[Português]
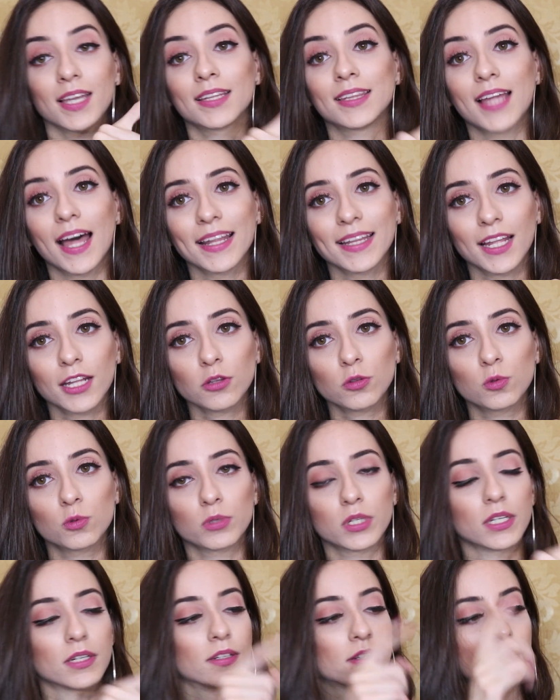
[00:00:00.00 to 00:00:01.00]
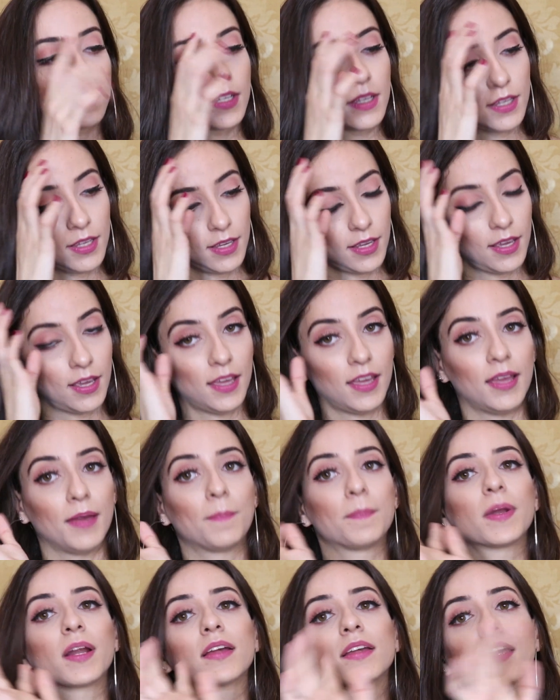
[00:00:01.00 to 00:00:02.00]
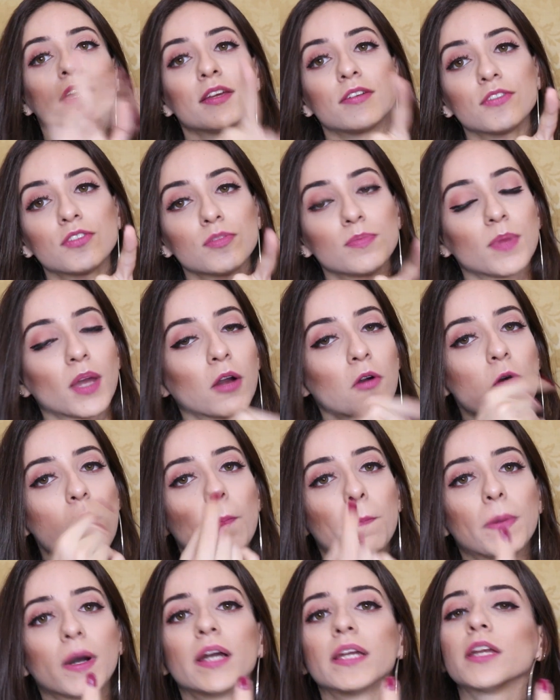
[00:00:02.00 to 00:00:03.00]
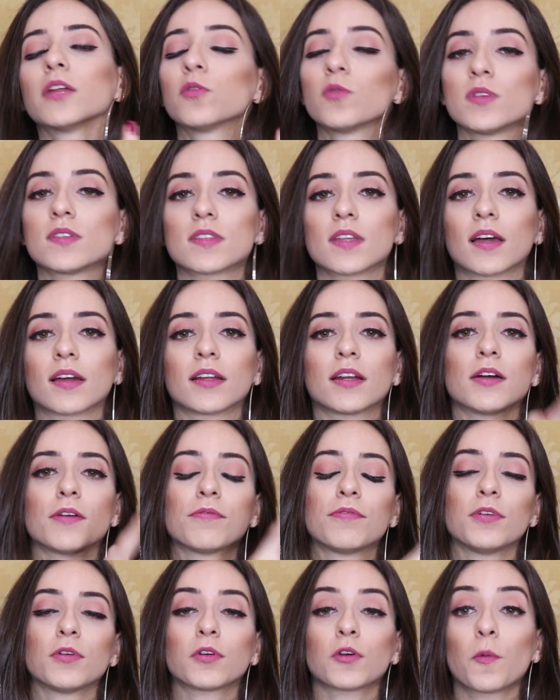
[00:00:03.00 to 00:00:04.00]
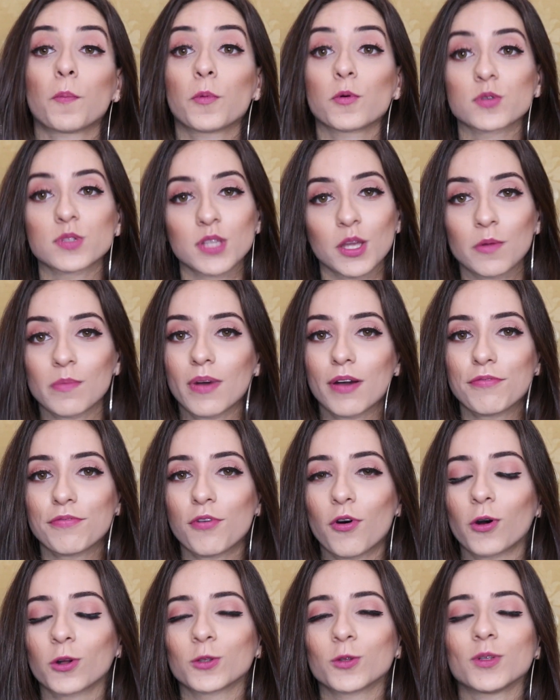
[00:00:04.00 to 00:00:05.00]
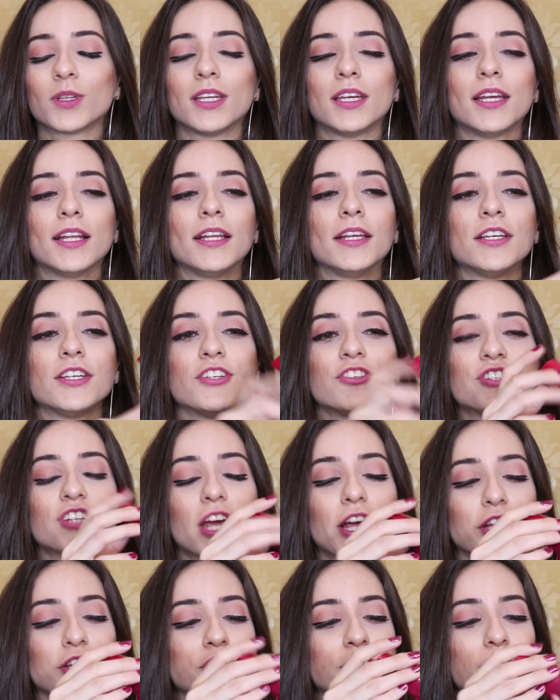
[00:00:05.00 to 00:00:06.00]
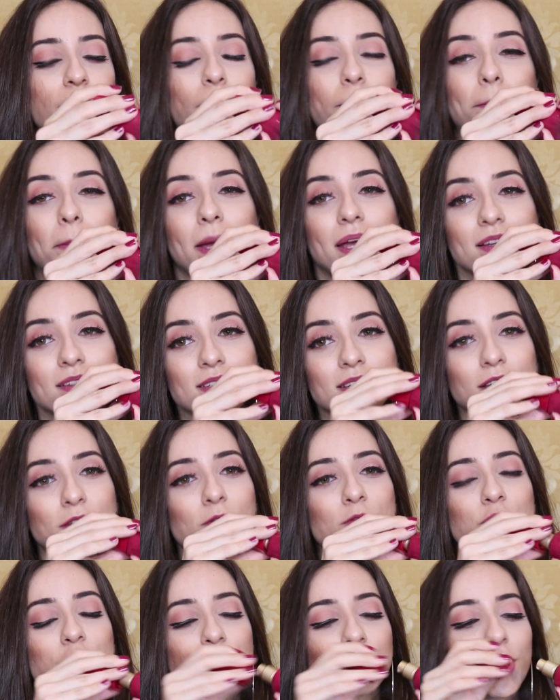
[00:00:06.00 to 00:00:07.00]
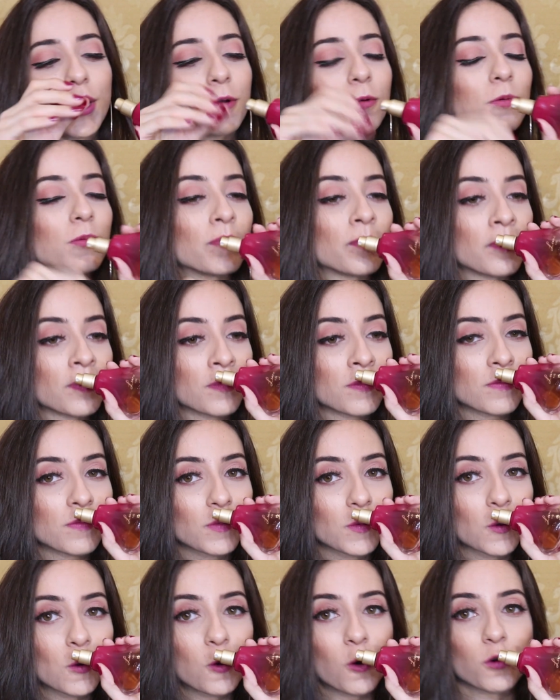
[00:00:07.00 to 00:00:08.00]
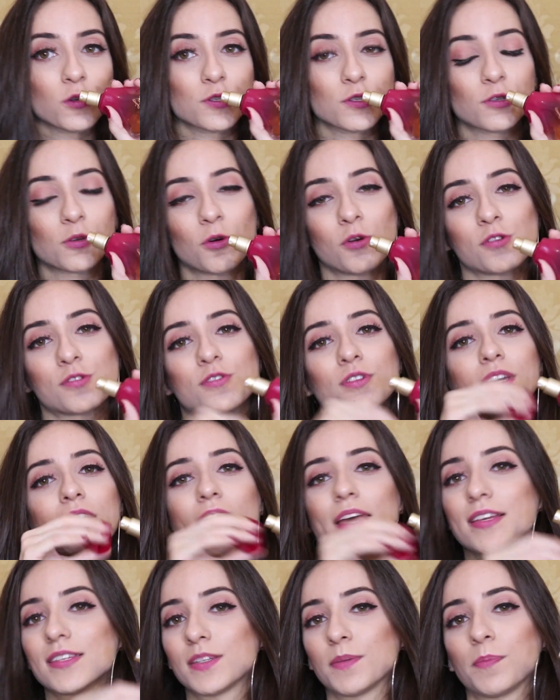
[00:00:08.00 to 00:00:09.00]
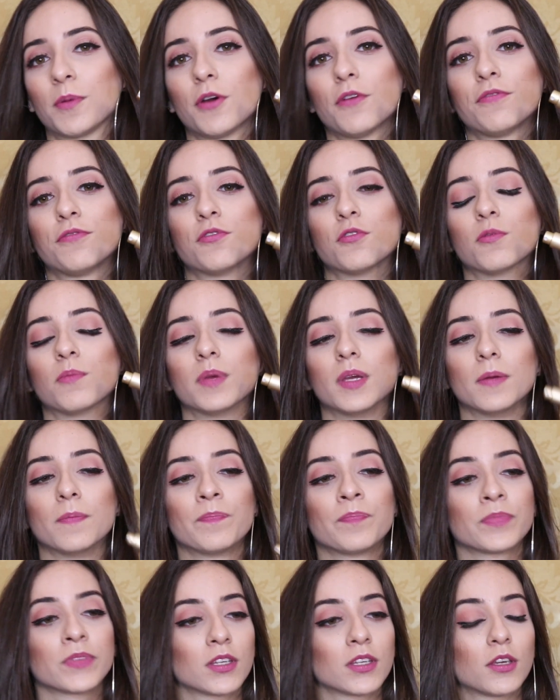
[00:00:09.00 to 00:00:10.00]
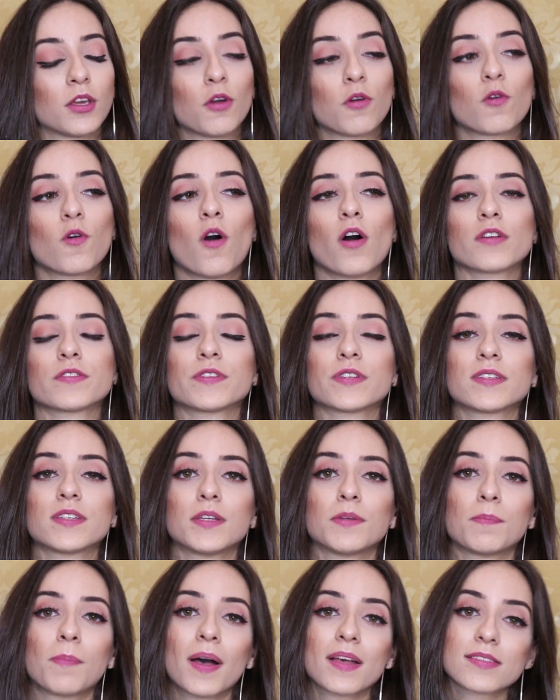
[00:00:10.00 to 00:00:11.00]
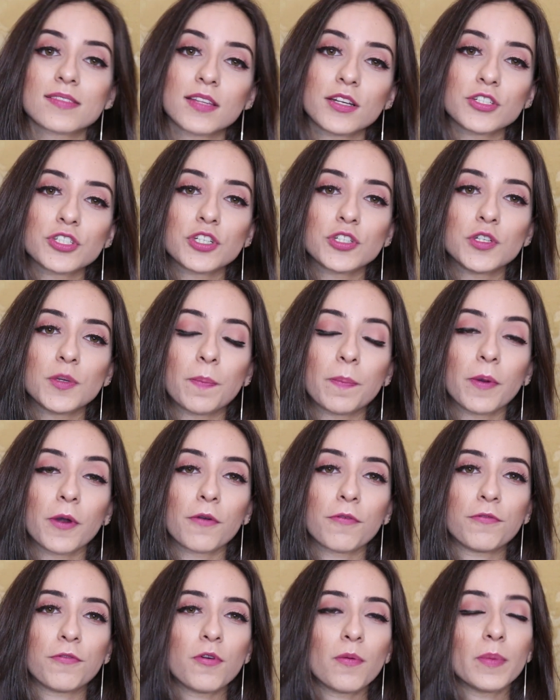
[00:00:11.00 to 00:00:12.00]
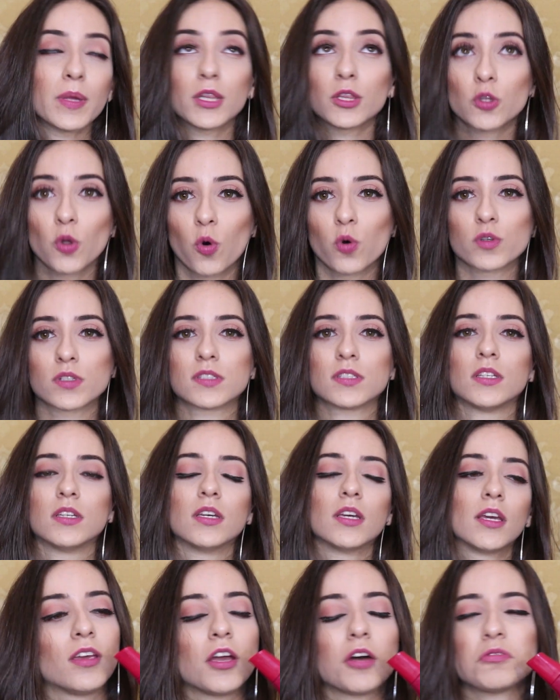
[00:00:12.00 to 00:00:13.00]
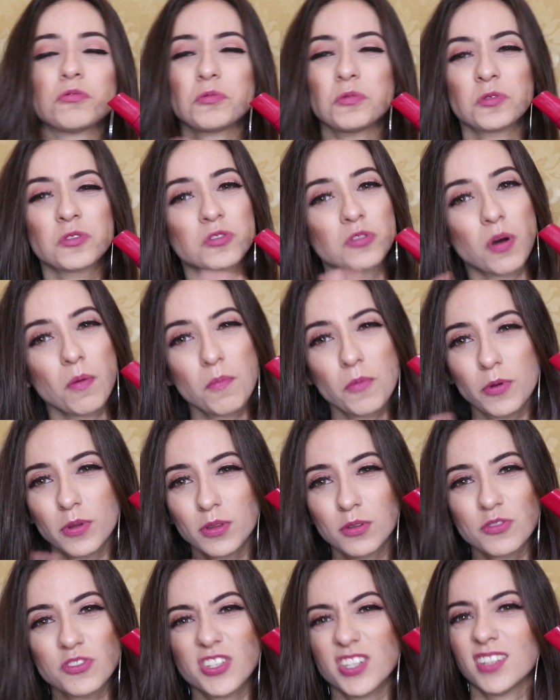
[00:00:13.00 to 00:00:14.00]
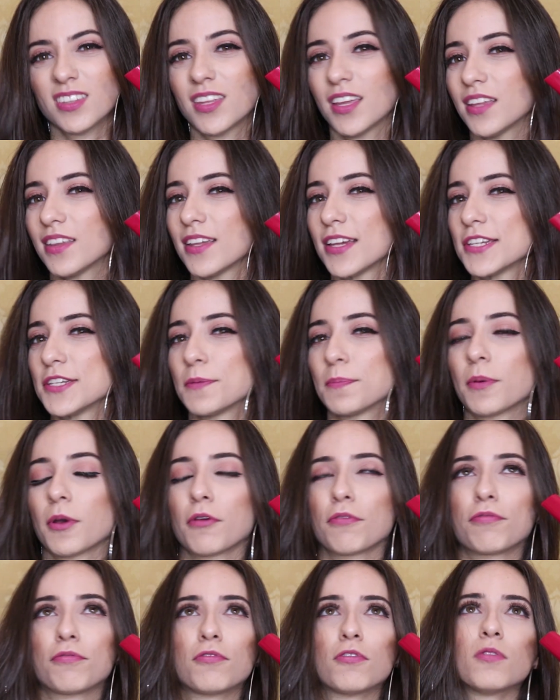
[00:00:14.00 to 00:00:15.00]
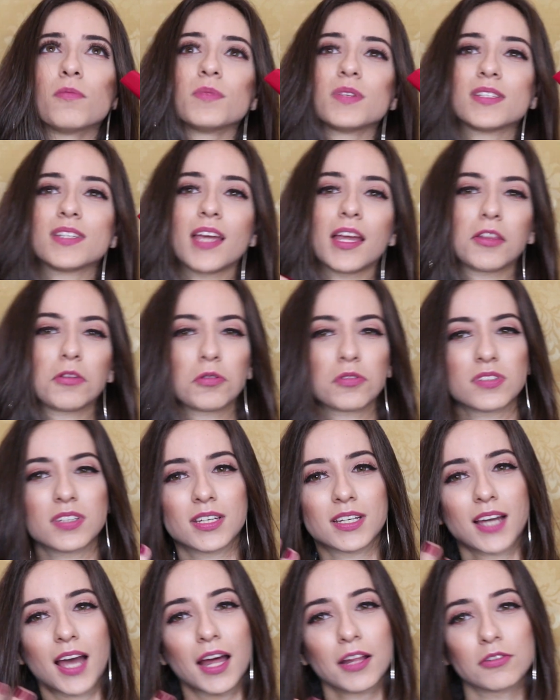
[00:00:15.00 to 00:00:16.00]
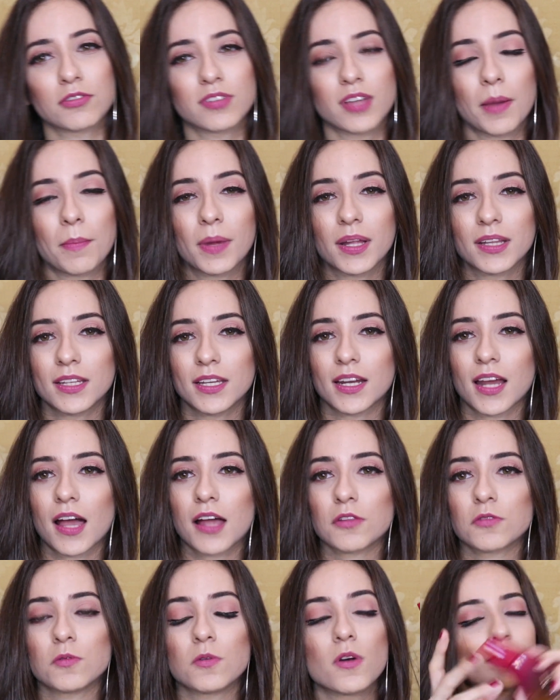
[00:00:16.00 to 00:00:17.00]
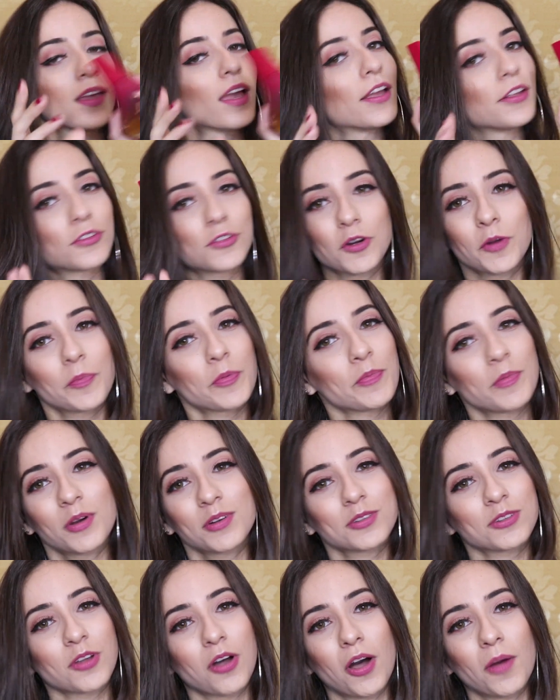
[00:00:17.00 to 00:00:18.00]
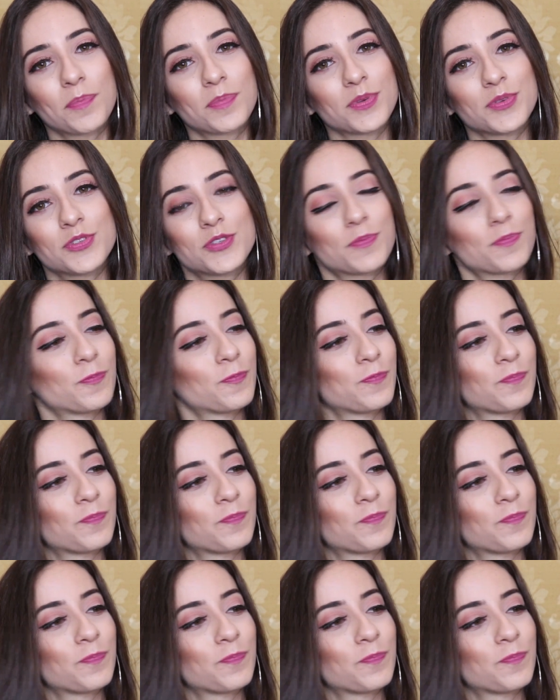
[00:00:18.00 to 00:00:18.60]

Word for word: da Natura. É, para quem me acompanha no Instagram, viu que eu postei uma foto dele. Gente, pensa num cheiro gostoso que é esse perfume. Eu gosto assim bastante de perfume doce. Eu não sou muito de entender de perfume, se é adocicado, se é madeirado. Entrou pro meu top de